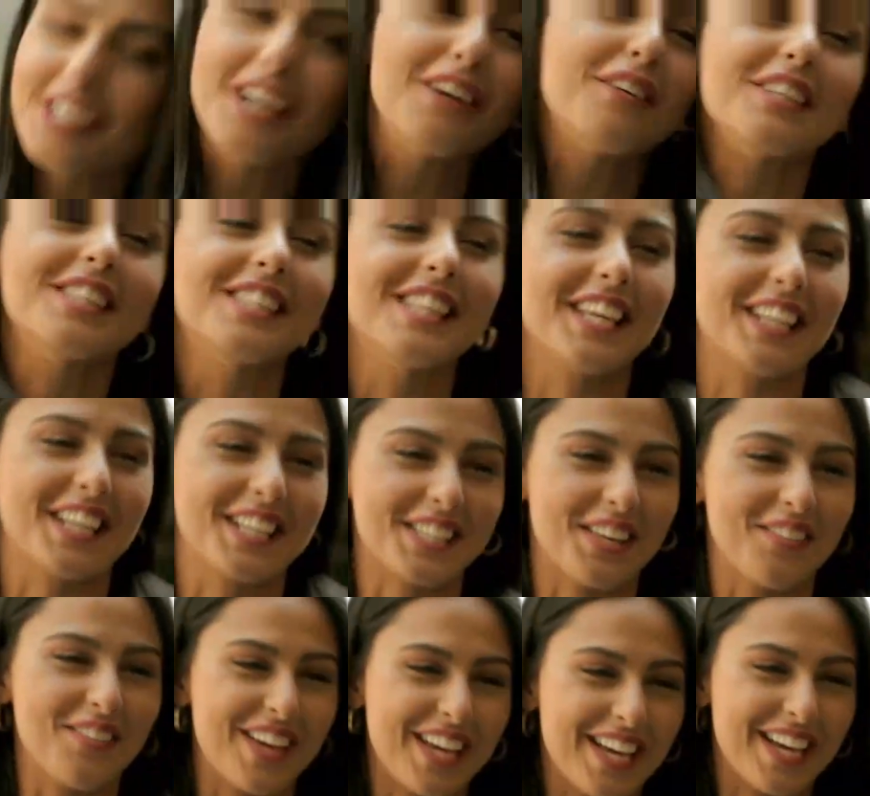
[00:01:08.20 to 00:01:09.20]
قوي ازيك يا
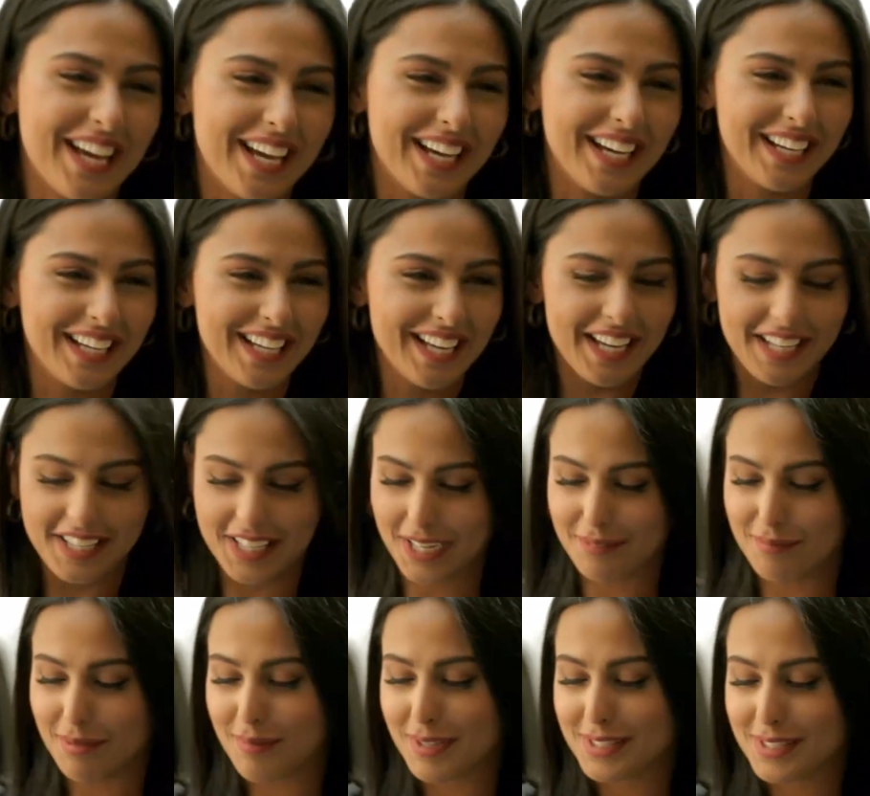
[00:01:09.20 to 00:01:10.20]
سمايه الحمد لله يا
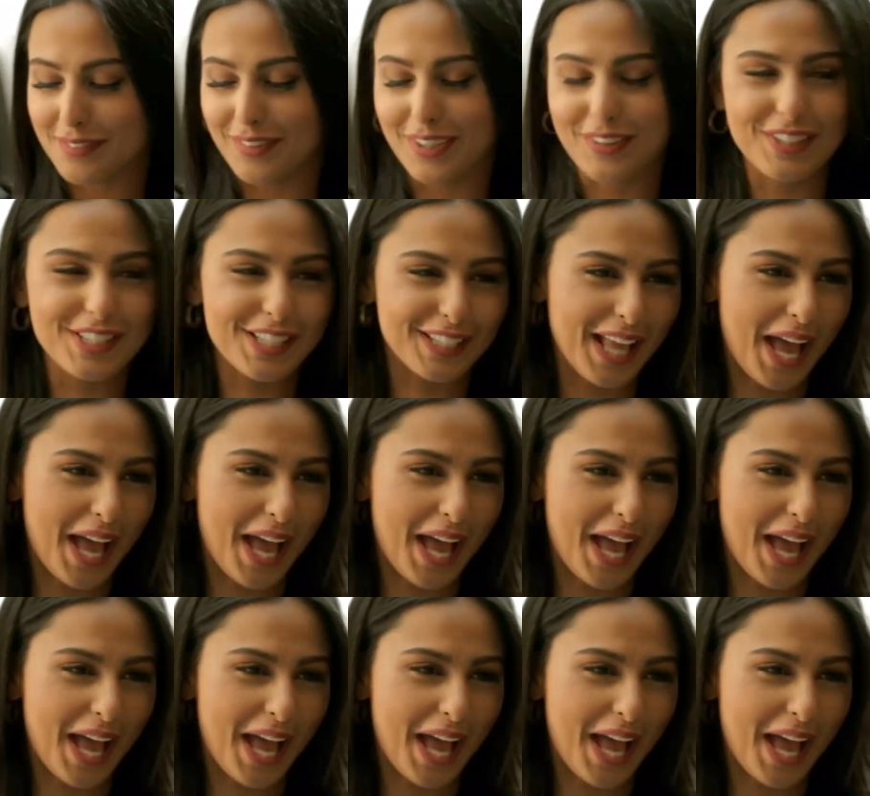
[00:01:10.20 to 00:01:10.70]
رب بس ما يكونش